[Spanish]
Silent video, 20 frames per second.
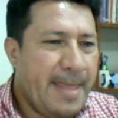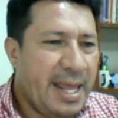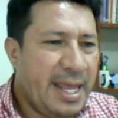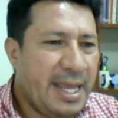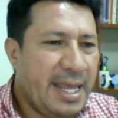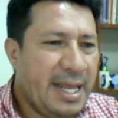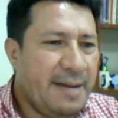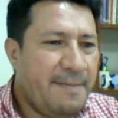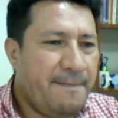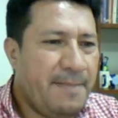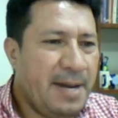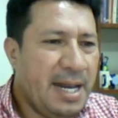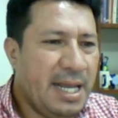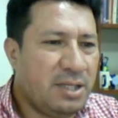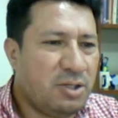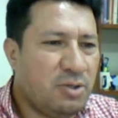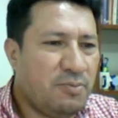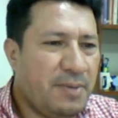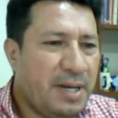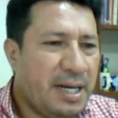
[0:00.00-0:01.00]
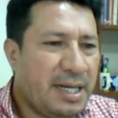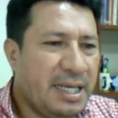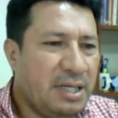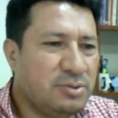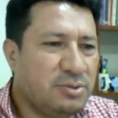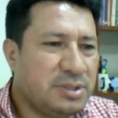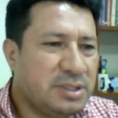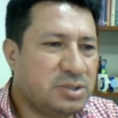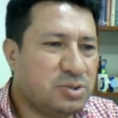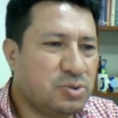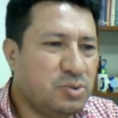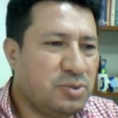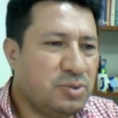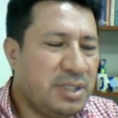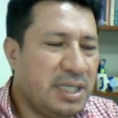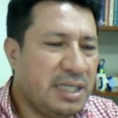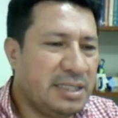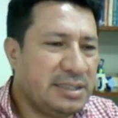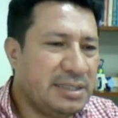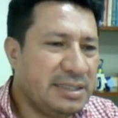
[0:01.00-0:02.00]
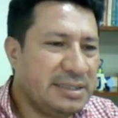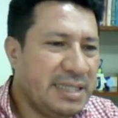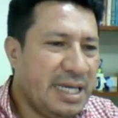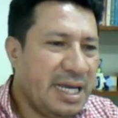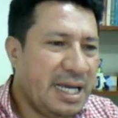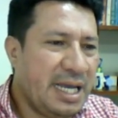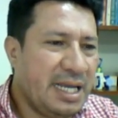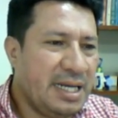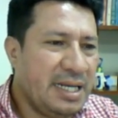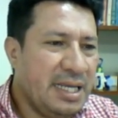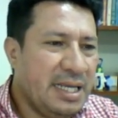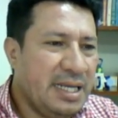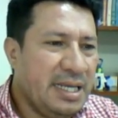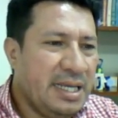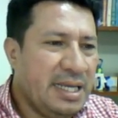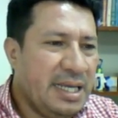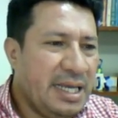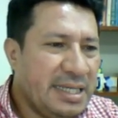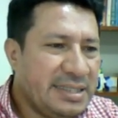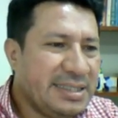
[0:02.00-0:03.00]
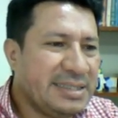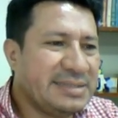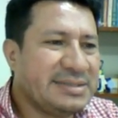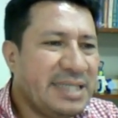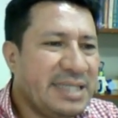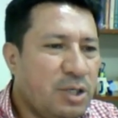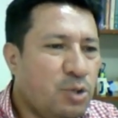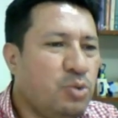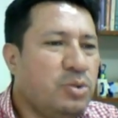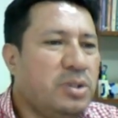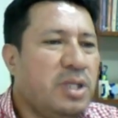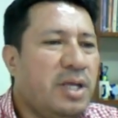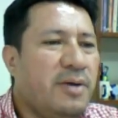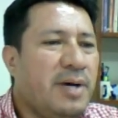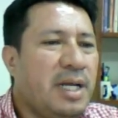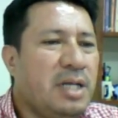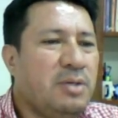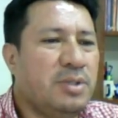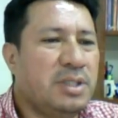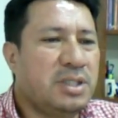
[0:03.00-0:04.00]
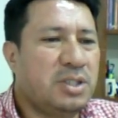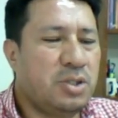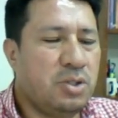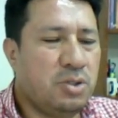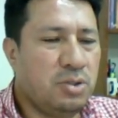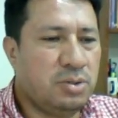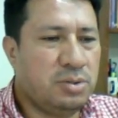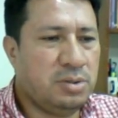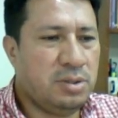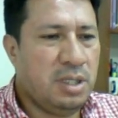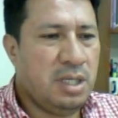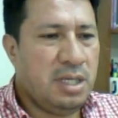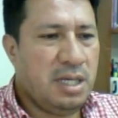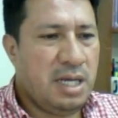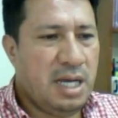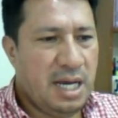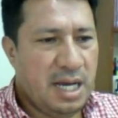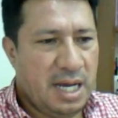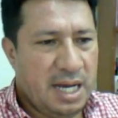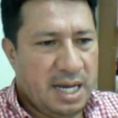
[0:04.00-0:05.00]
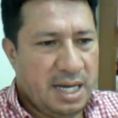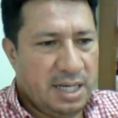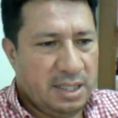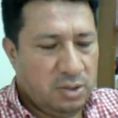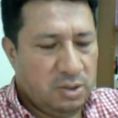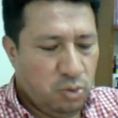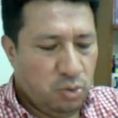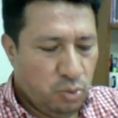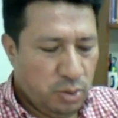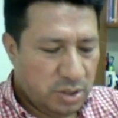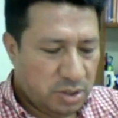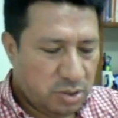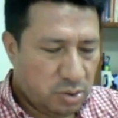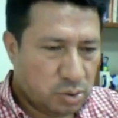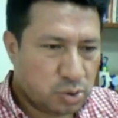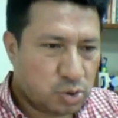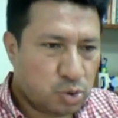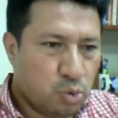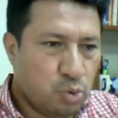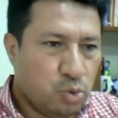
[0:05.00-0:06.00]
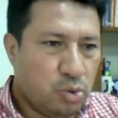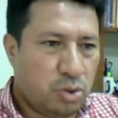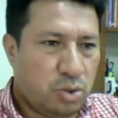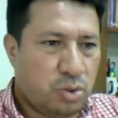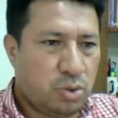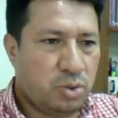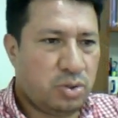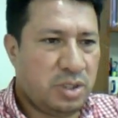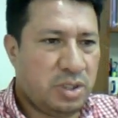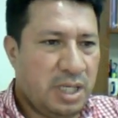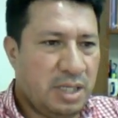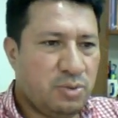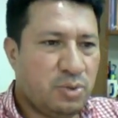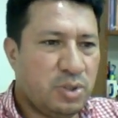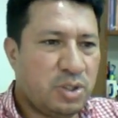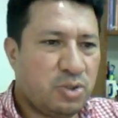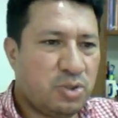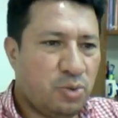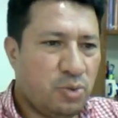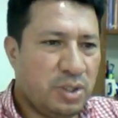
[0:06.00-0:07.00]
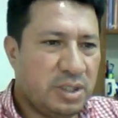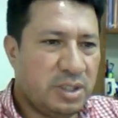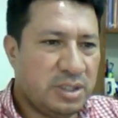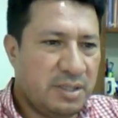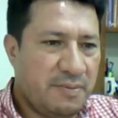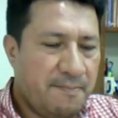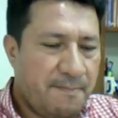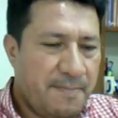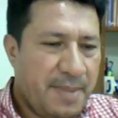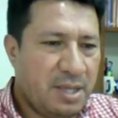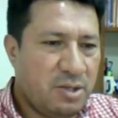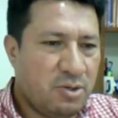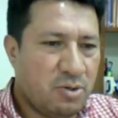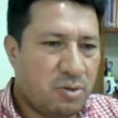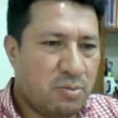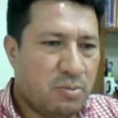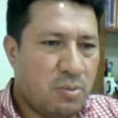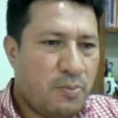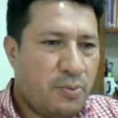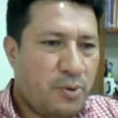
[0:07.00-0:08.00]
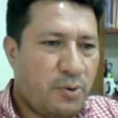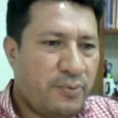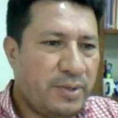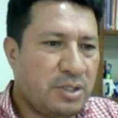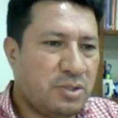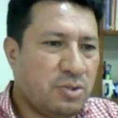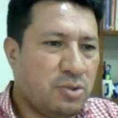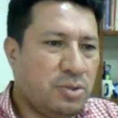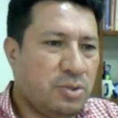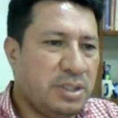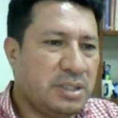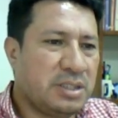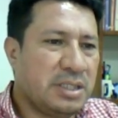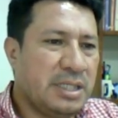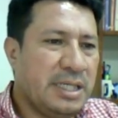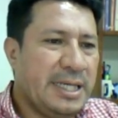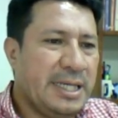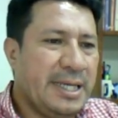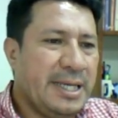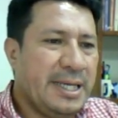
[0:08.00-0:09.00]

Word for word: el plazo para que los estudiantes hagan esa segunda evaluación a nuestros cursos y a nuestro desempeño como profesores.